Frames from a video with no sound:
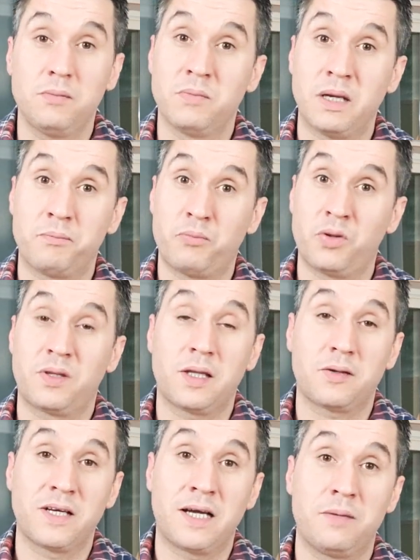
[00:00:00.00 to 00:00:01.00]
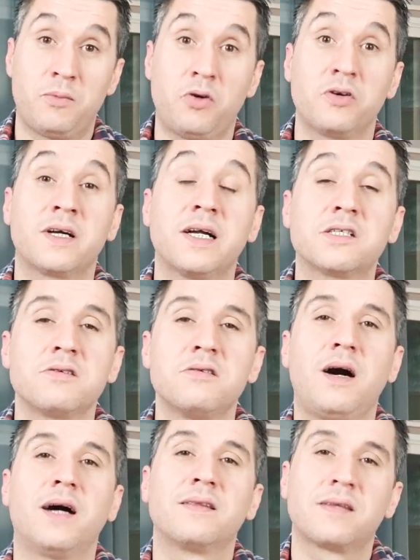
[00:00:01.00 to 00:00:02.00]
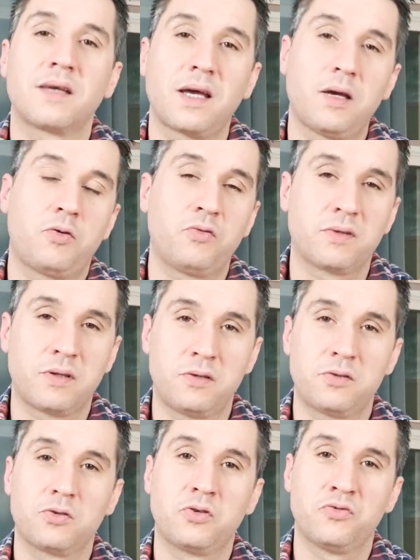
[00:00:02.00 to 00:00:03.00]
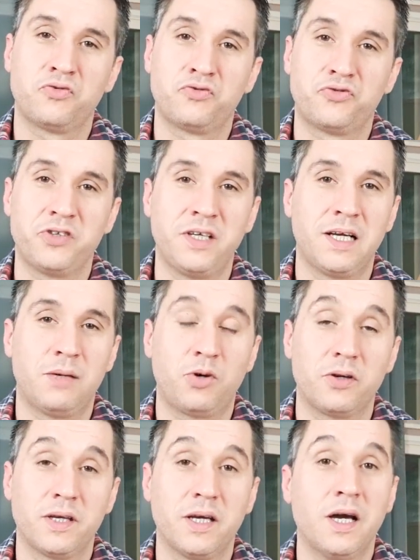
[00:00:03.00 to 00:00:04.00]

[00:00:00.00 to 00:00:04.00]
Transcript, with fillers: mais peut-être également qu'elle sera très contente que vous veniez l'aborder.